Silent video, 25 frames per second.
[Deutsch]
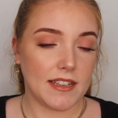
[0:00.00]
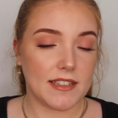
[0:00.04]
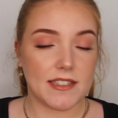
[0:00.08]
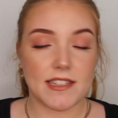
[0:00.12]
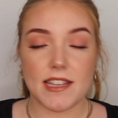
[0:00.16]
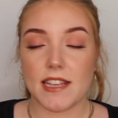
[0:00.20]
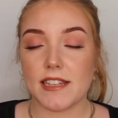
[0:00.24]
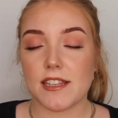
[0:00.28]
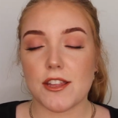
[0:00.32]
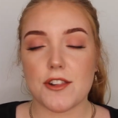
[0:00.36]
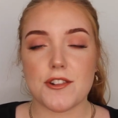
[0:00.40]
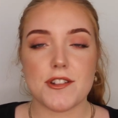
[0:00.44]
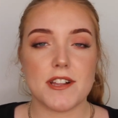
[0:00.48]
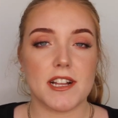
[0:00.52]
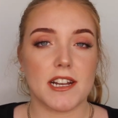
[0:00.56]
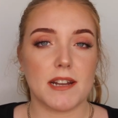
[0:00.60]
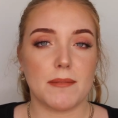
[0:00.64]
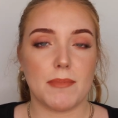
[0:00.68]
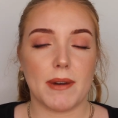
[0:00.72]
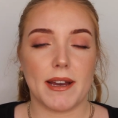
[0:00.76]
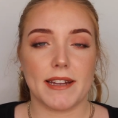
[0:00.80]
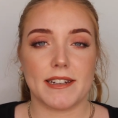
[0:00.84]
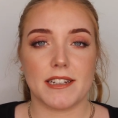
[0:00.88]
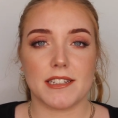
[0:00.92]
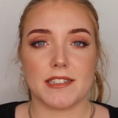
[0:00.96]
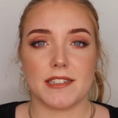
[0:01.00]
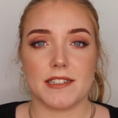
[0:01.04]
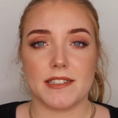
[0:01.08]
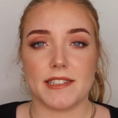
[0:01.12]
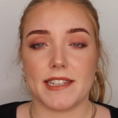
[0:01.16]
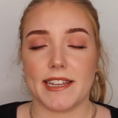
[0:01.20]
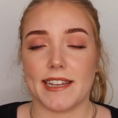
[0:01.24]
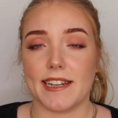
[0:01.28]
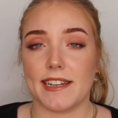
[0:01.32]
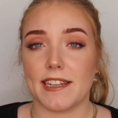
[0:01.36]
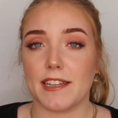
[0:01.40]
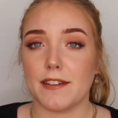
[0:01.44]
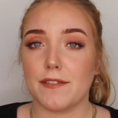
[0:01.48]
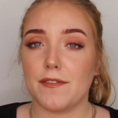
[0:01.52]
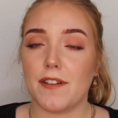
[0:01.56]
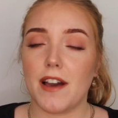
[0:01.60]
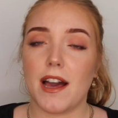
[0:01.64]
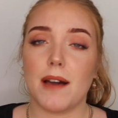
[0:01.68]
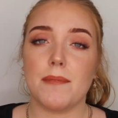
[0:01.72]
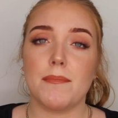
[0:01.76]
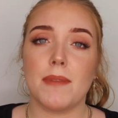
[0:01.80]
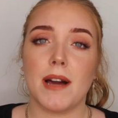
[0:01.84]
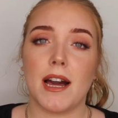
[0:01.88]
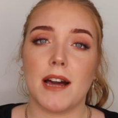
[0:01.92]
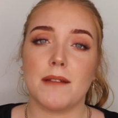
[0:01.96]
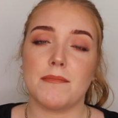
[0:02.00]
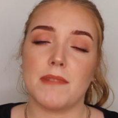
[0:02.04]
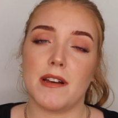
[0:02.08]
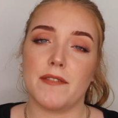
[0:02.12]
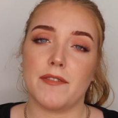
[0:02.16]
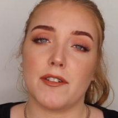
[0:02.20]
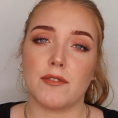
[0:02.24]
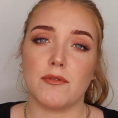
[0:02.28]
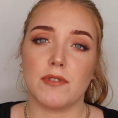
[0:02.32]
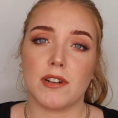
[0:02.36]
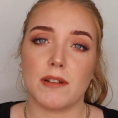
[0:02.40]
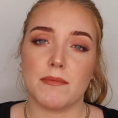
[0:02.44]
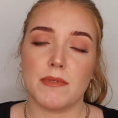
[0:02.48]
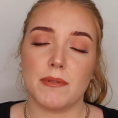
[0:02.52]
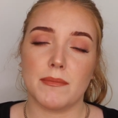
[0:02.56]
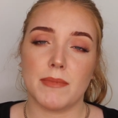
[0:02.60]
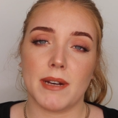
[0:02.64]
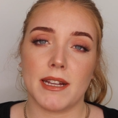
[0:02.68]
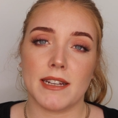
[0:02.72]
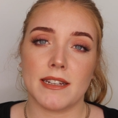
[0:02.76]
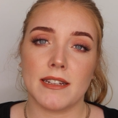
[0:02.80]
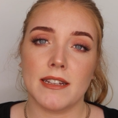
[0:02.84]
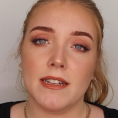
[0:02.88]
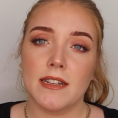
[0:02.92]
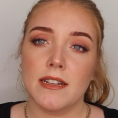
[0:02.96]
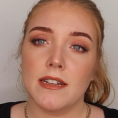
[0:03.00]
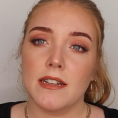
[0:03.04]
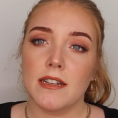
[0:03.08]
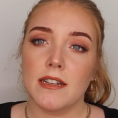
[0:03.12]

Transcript: sehr, sehr schnell dabei, dass sie sehr ähnliche Farben haben. Einfach nur, damit man